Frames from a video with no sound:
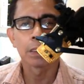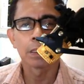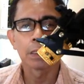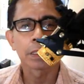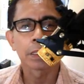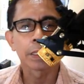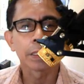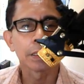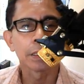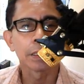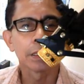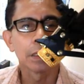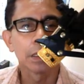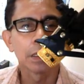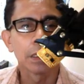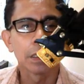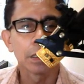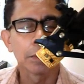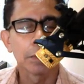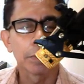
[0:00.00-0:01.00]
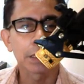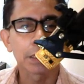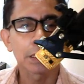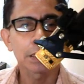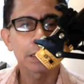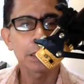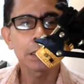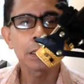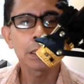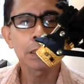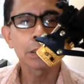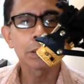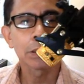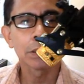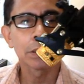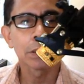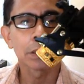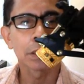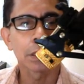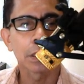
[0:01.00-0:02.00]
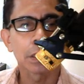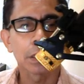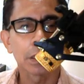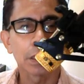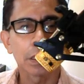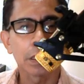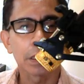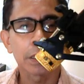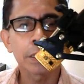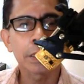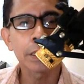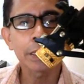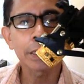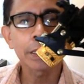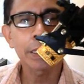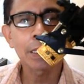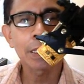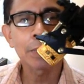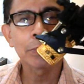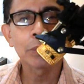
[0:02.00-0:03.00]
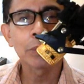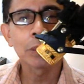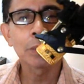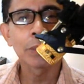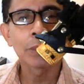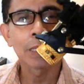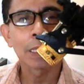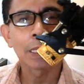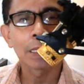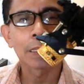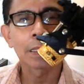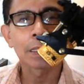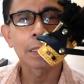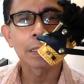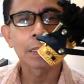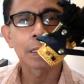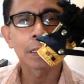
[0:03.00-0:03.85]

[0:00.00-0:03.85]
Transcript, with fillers: Okay. Pagdating dito, i-enable mo lang.